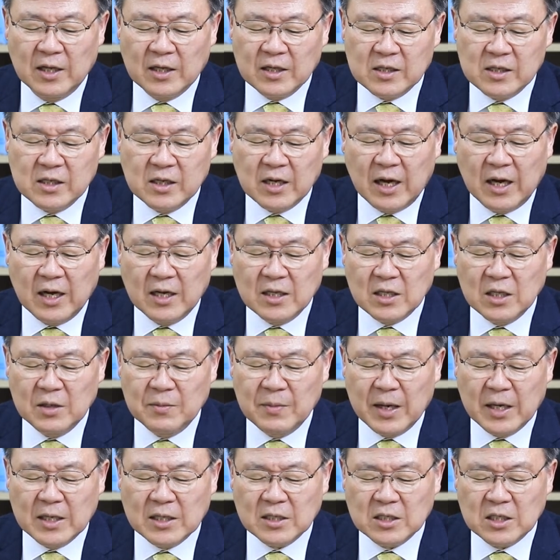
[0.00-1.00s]
그가
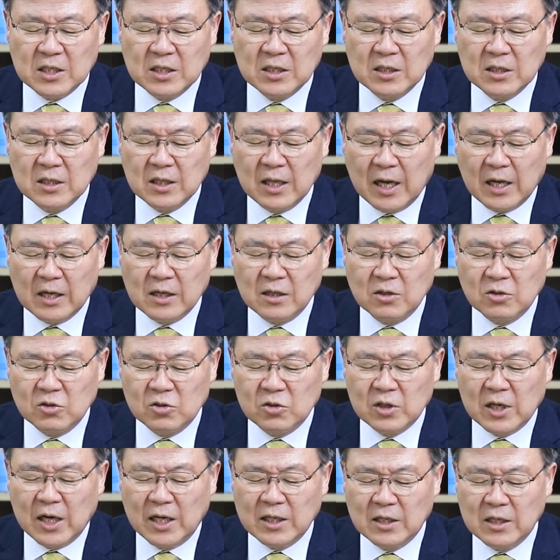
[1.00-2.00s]
임하시는 날을
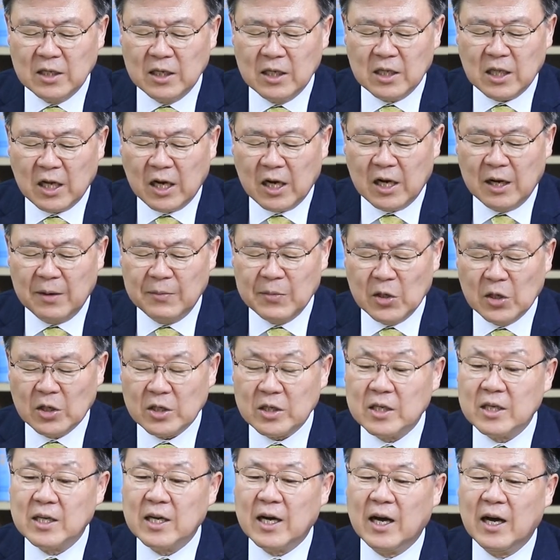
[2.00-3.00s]
누가 능히 당하며
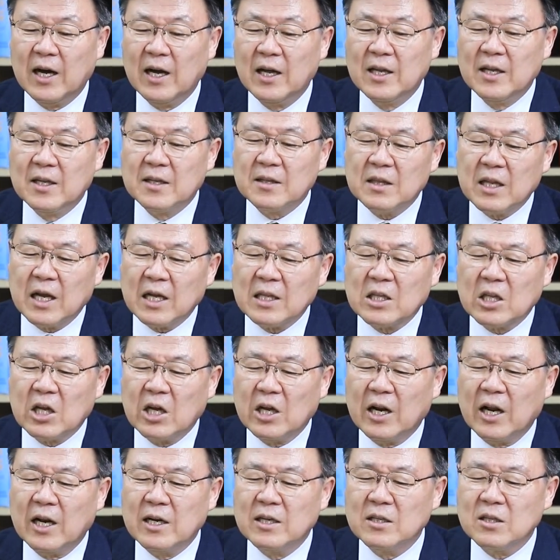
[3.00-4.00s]
그가
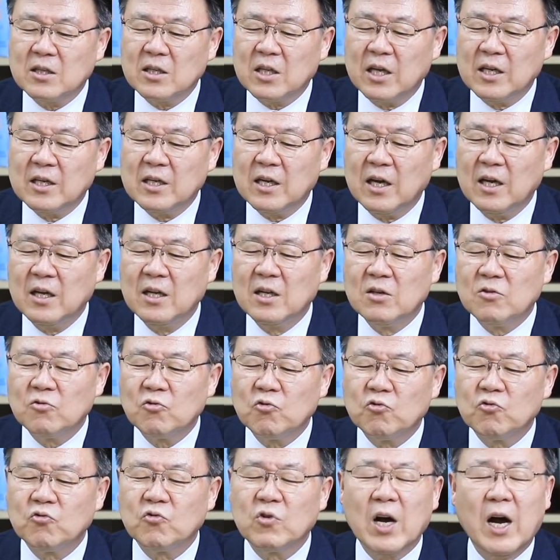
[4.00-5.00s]
나타나는 때에
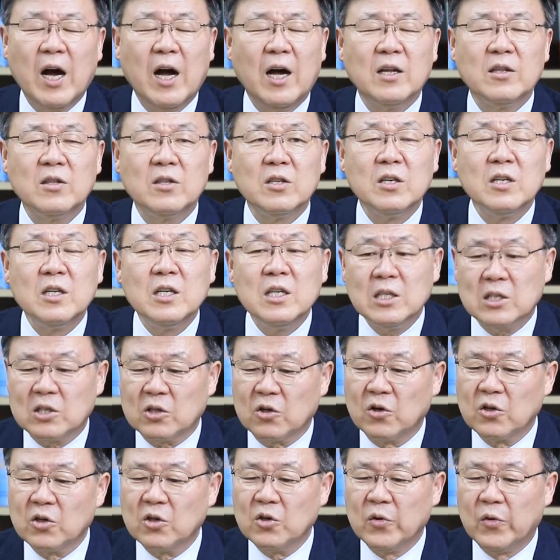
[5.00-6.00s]
누가 능히
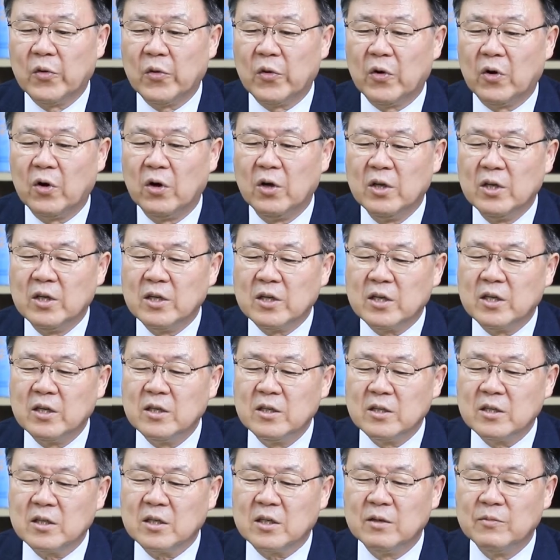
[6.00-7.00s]
서리요.
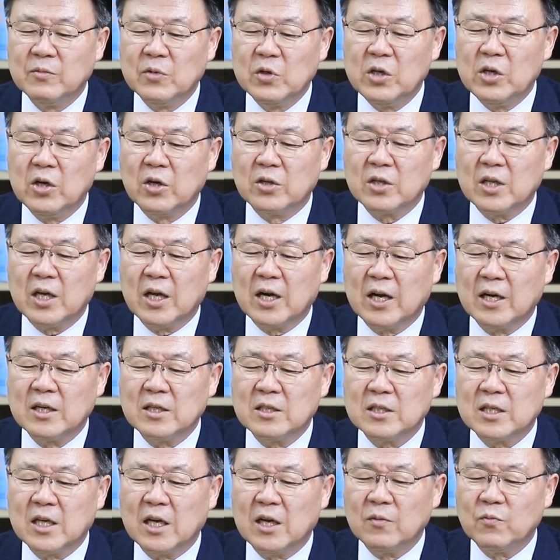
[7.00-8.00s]
그는 금을
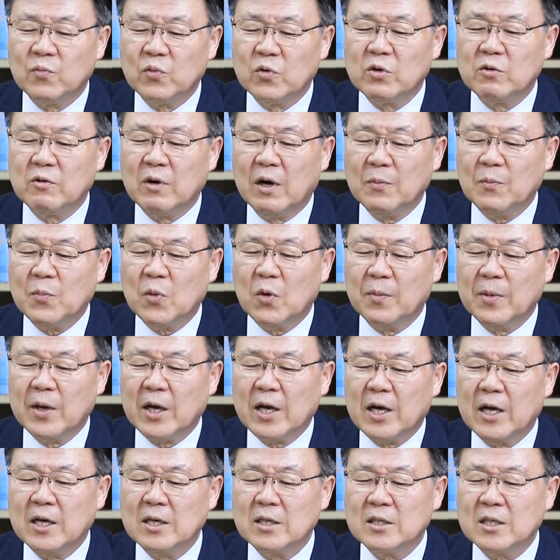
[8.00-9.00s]
연단하는 자의 불과
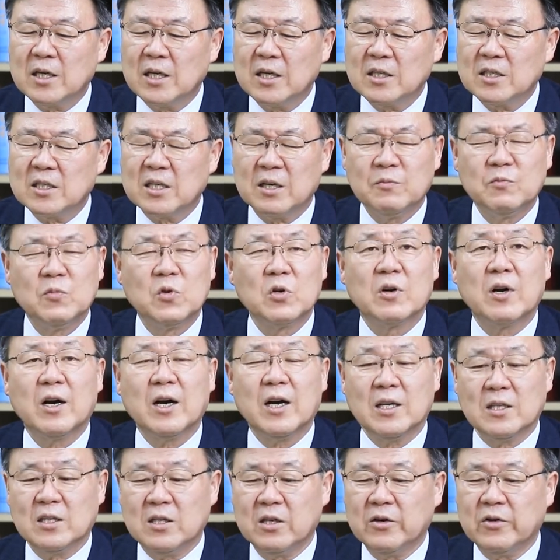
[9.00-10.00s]
표백하는 자의 잿물과
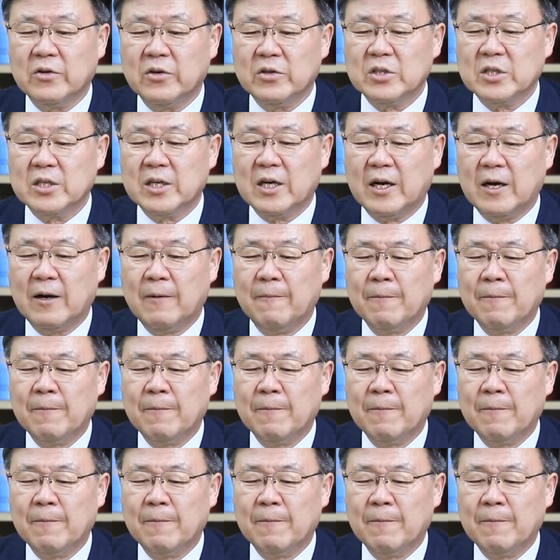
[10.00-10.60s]
같을 것이라.